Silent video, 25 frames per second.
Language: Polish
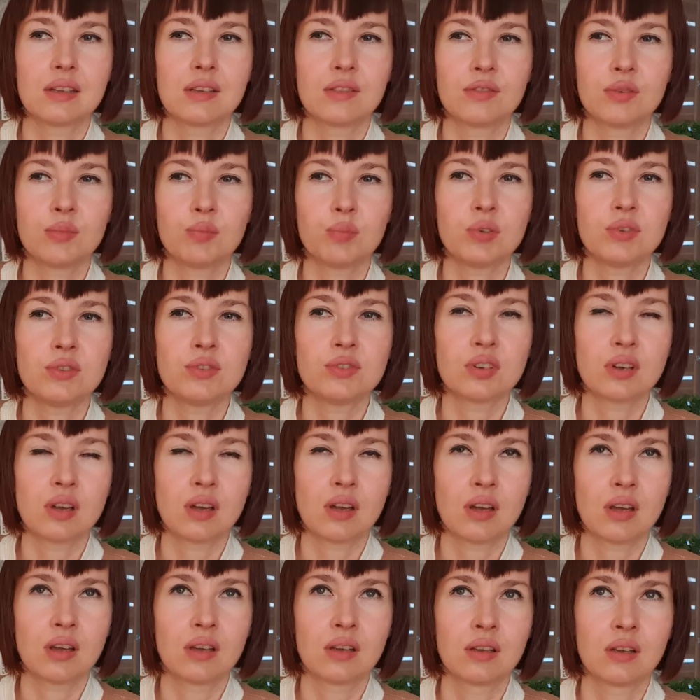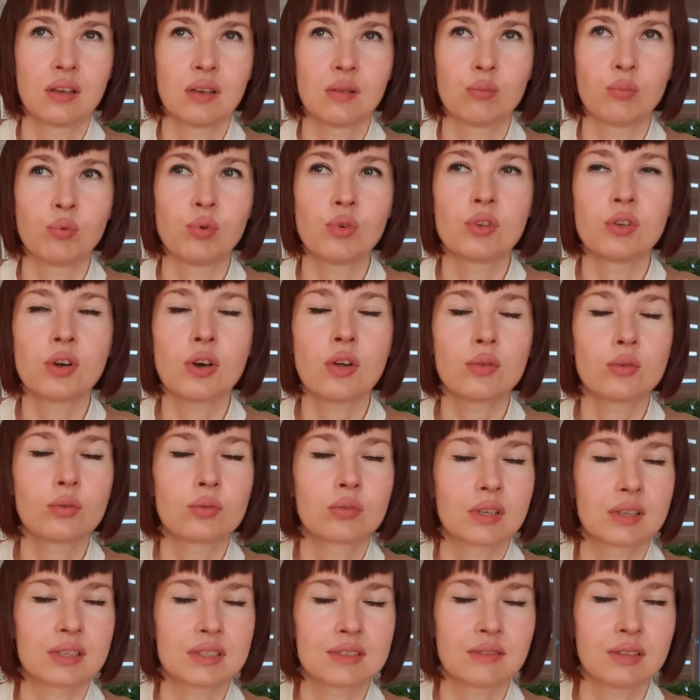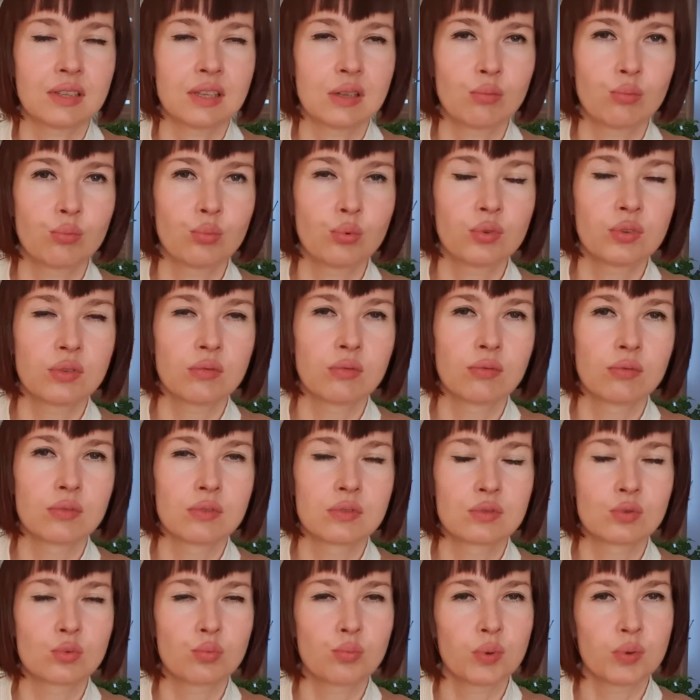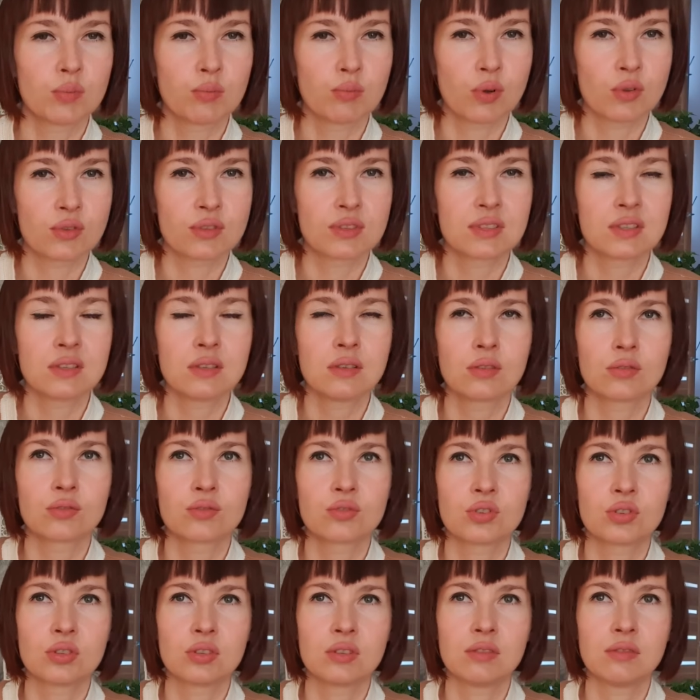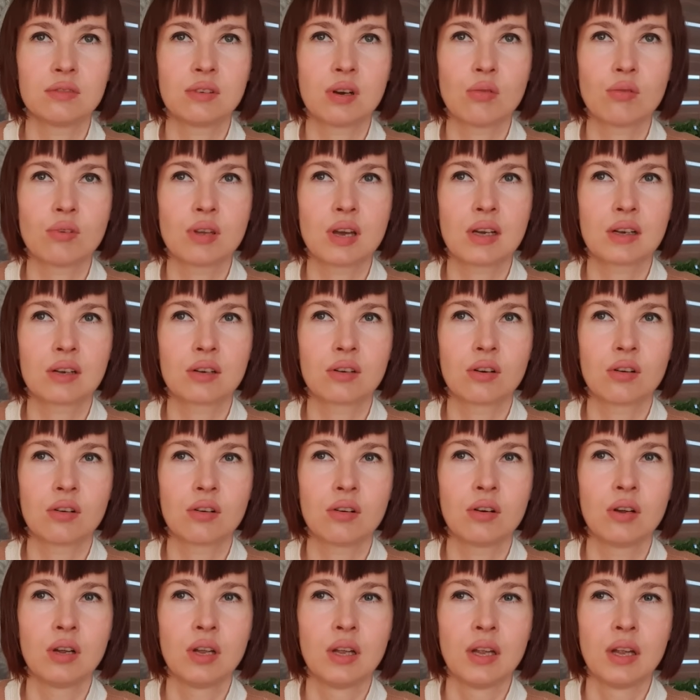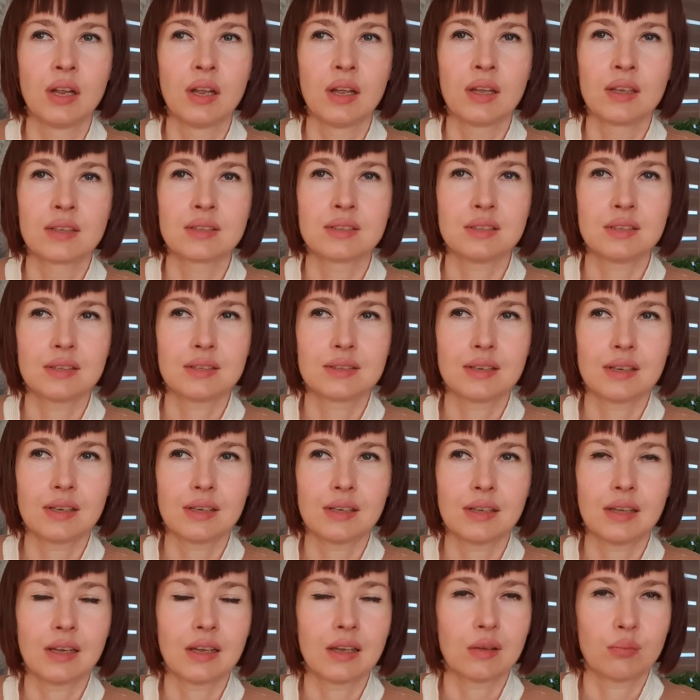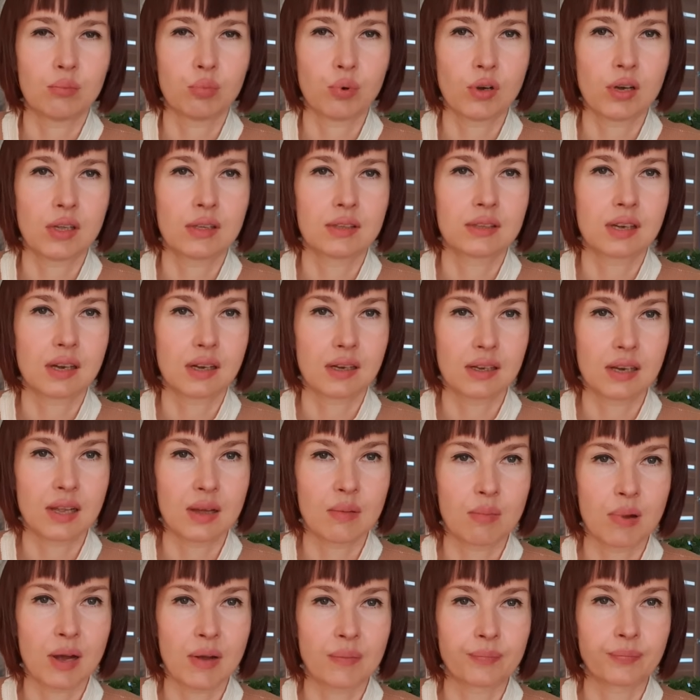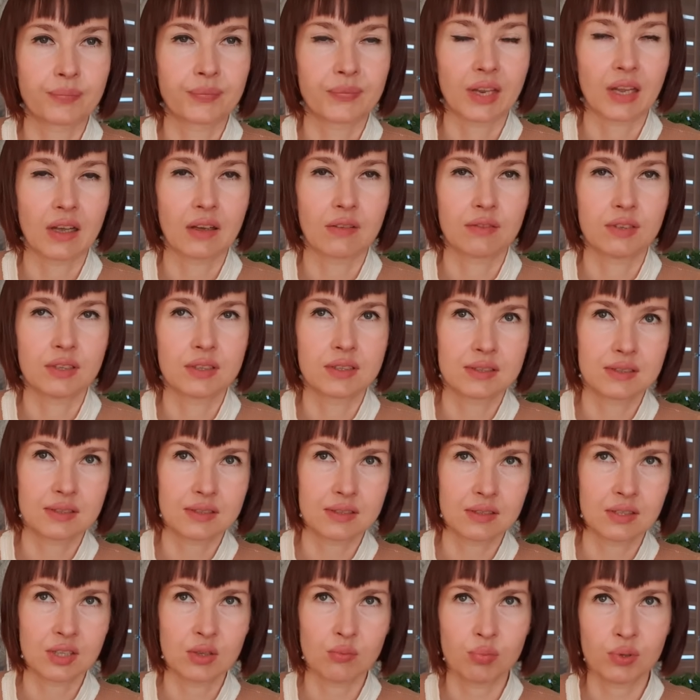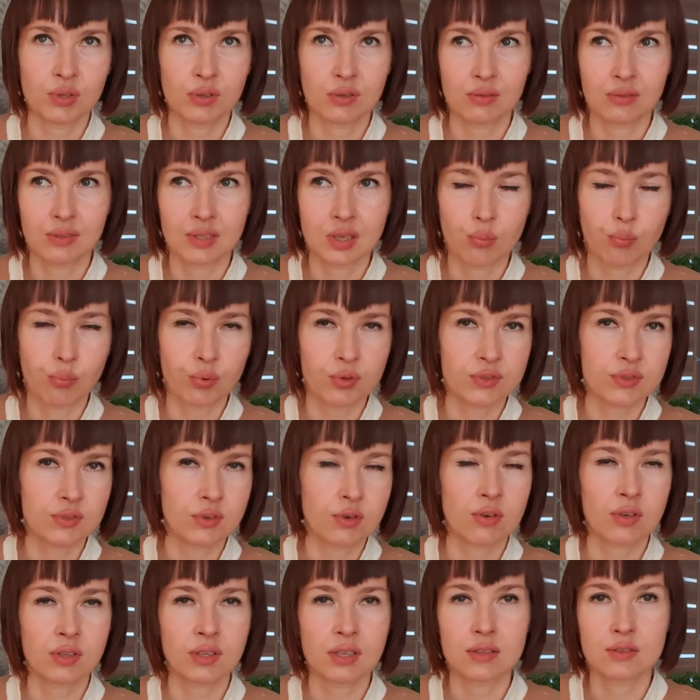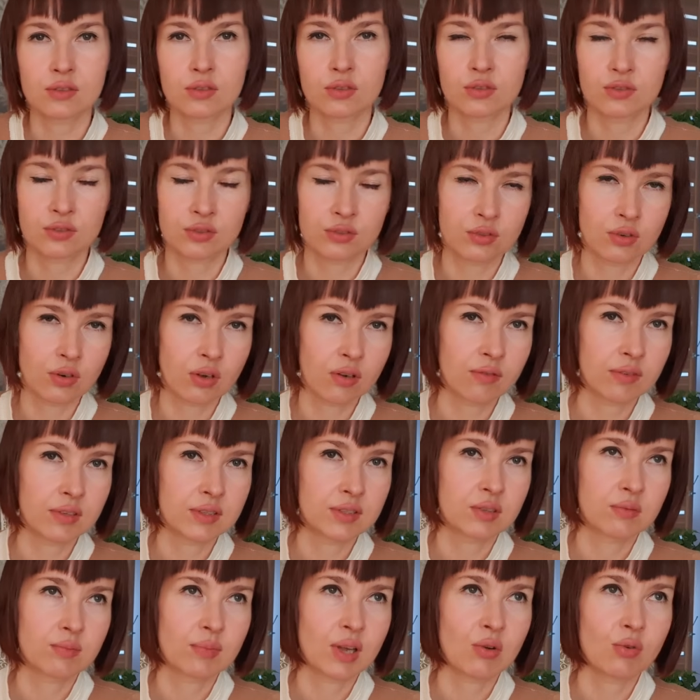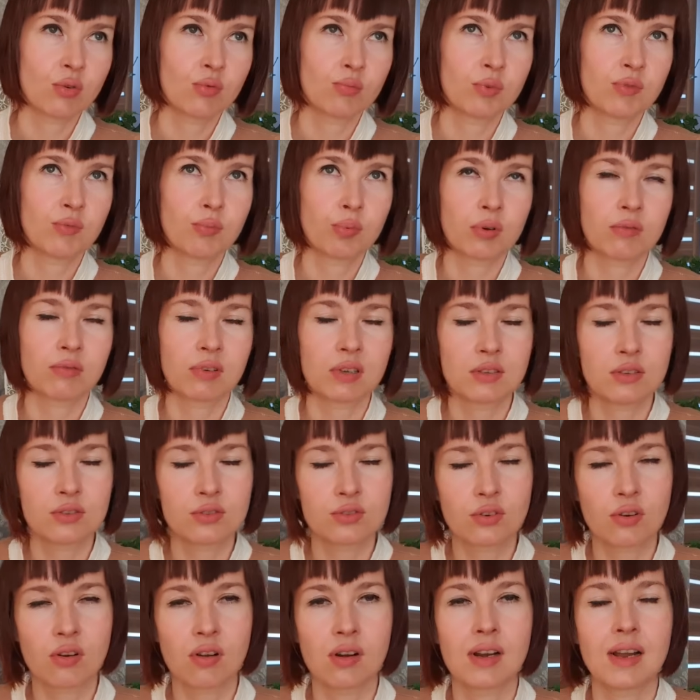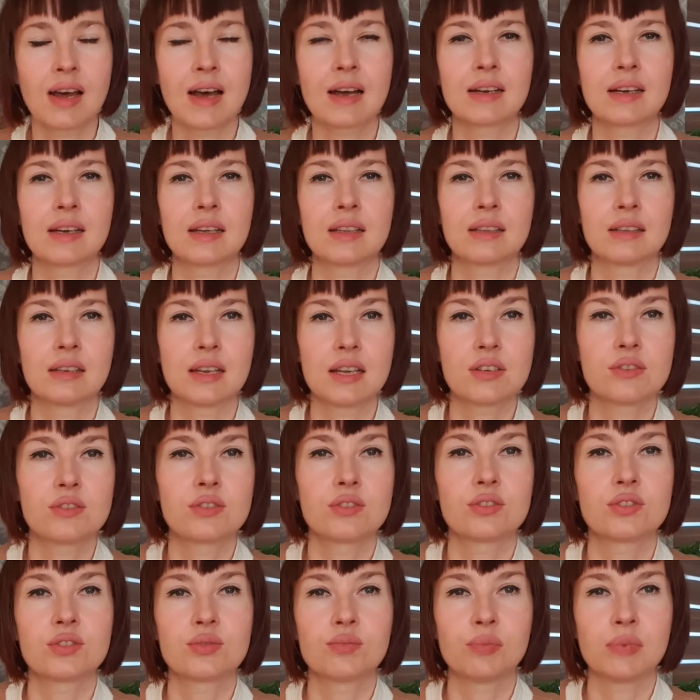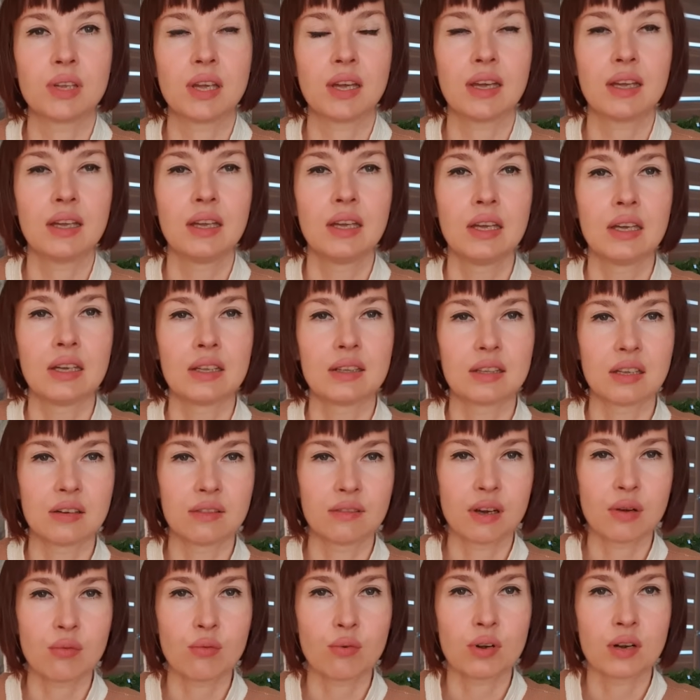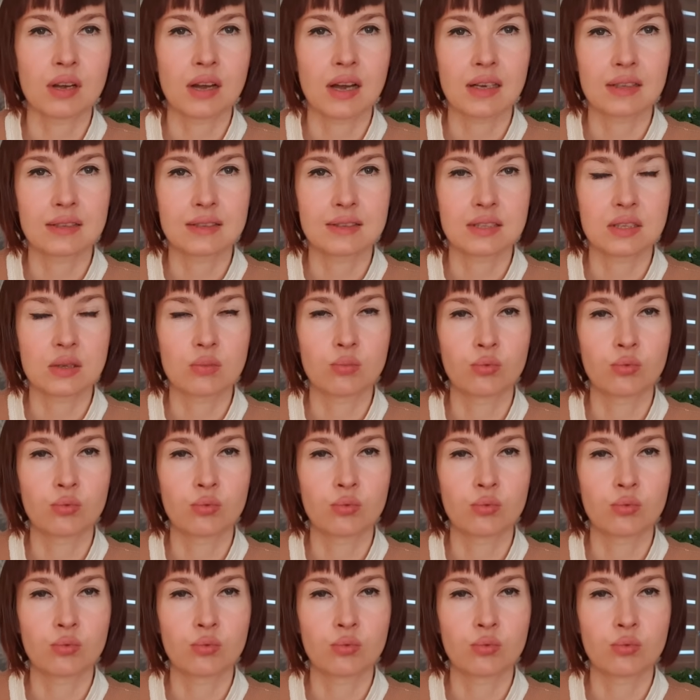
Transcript: y, wypicie bulionu, tak zwanej zupy mocy, odczytywał jako zjedzenie bochenka chleba. A więc niby niepozorne coś zdrowe, co miało mi wprowadzić kolagen, leczyć mnie, dawało reakcje